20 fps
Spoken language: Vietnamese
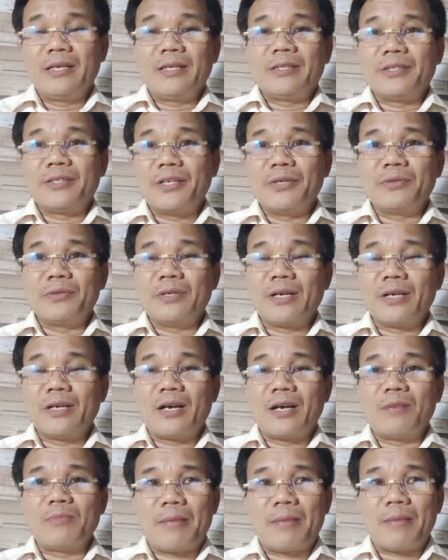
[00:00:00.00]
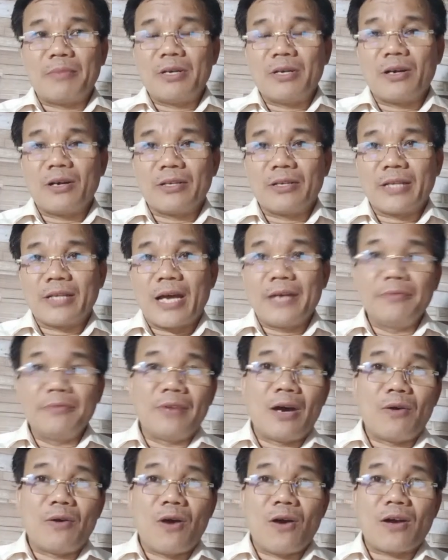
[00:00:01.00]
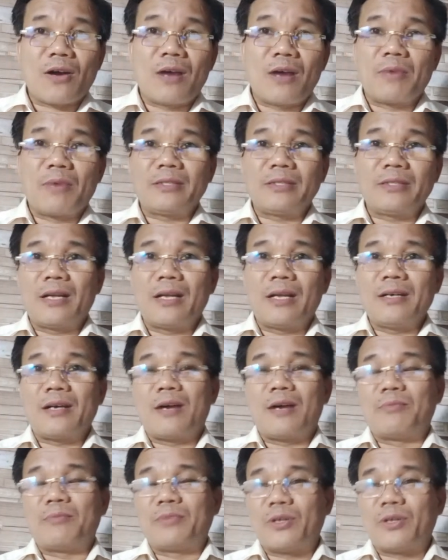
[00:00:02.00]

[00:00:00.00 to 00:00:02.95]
nhiều người không làm được, họ nhảy vào, họ công kích tấn công,